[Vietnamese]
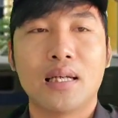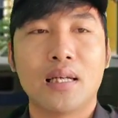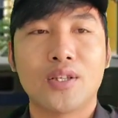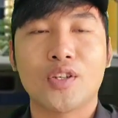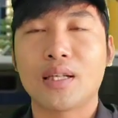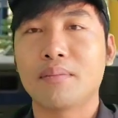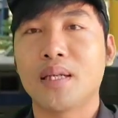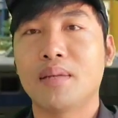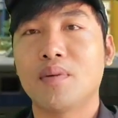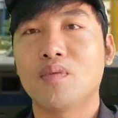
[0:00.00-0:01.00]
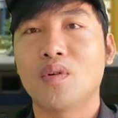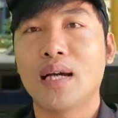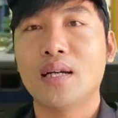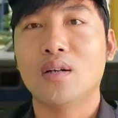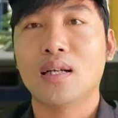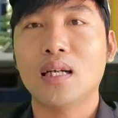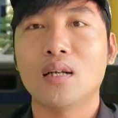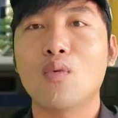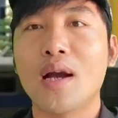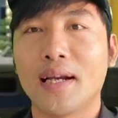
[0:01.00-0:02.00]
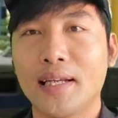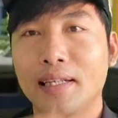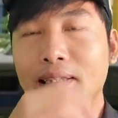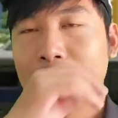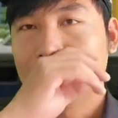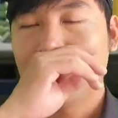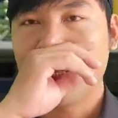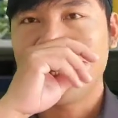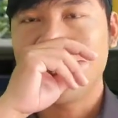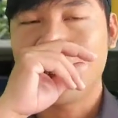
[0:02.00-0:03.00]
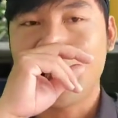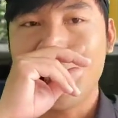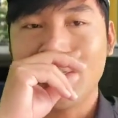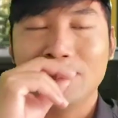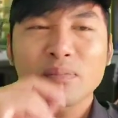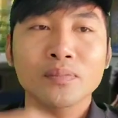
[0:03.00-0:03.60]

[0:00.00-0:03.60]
à, cho rằng mình là một cô gái gọi là rất là ngoan hiền nhưng mà trên thực tế đó